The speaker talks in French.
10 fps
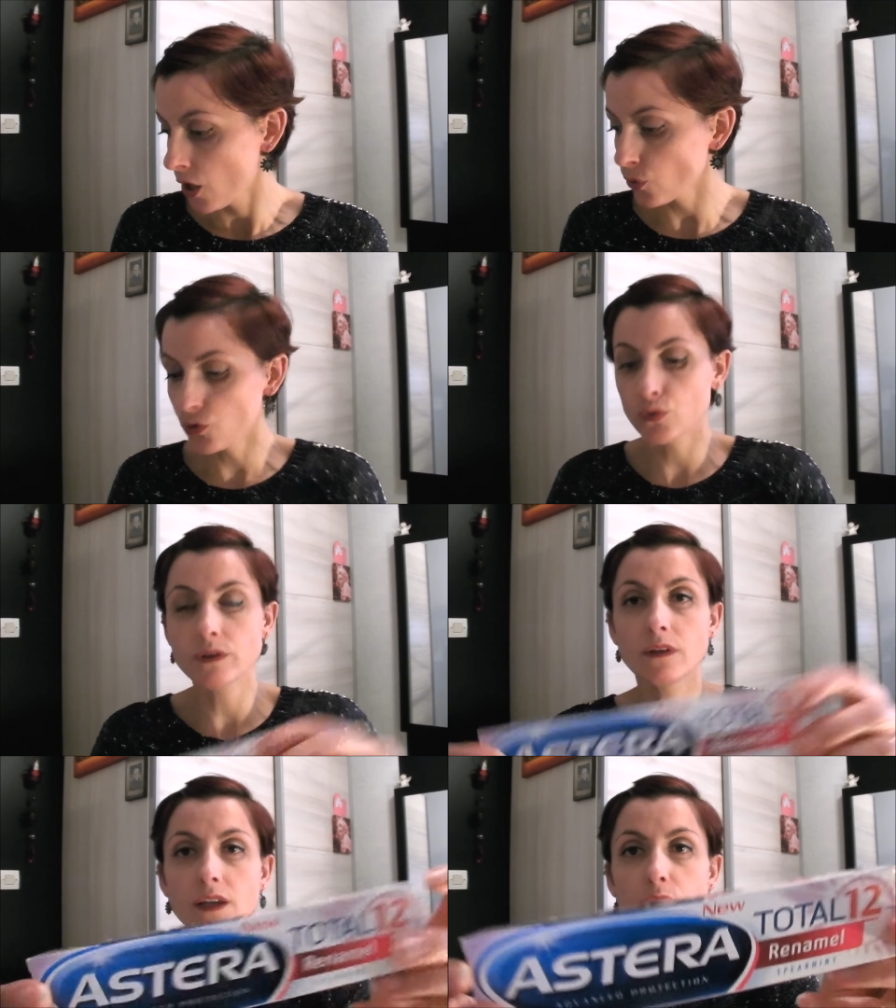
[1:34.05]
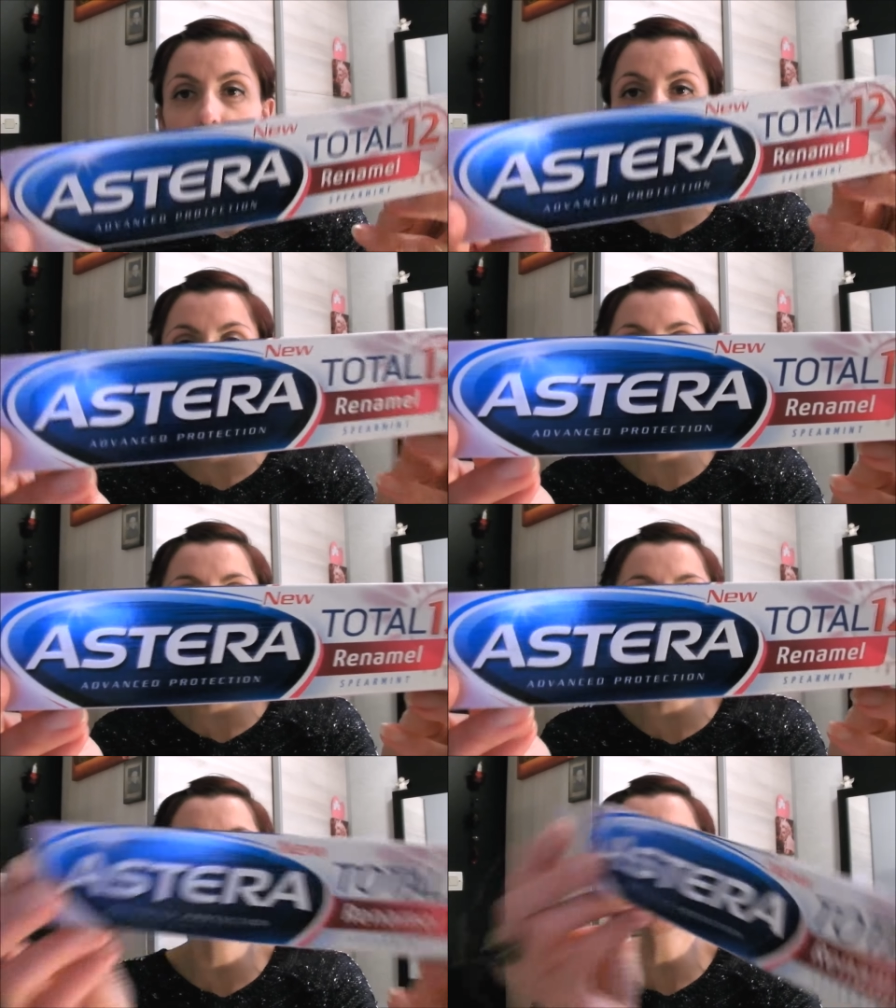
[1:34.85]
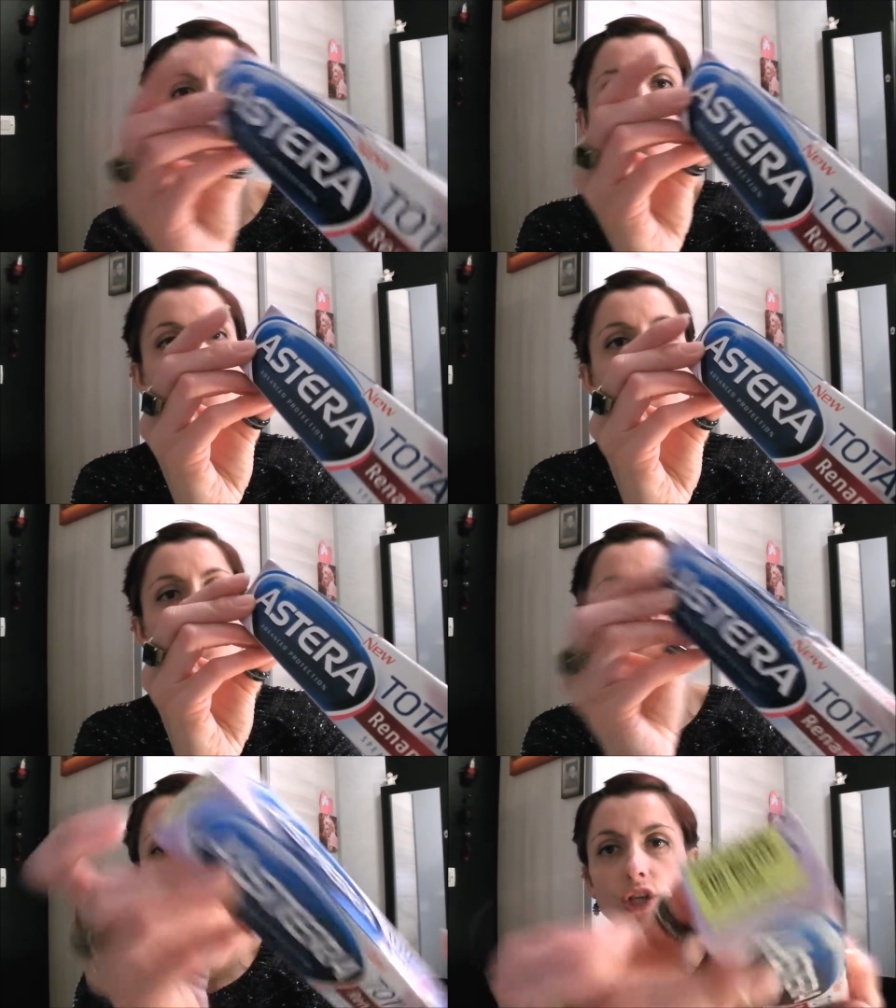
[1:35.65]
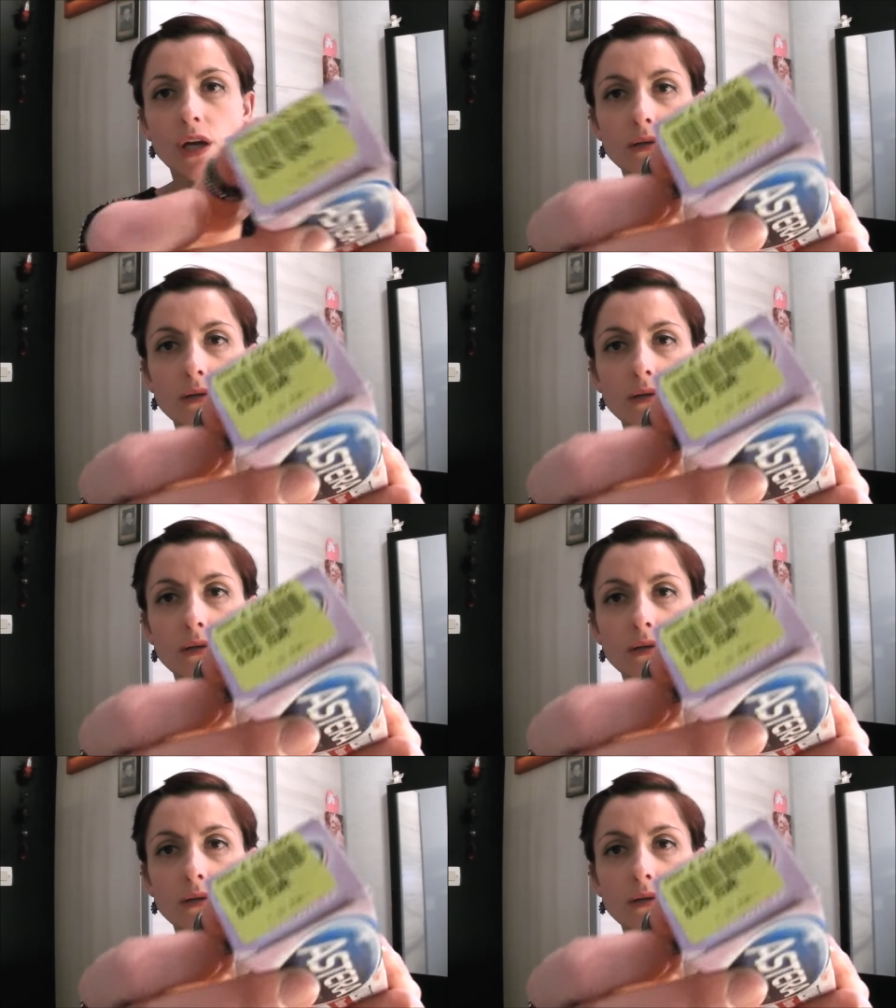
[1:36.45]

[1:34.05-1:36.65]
Ensuite, un petit dentifrice pas cher,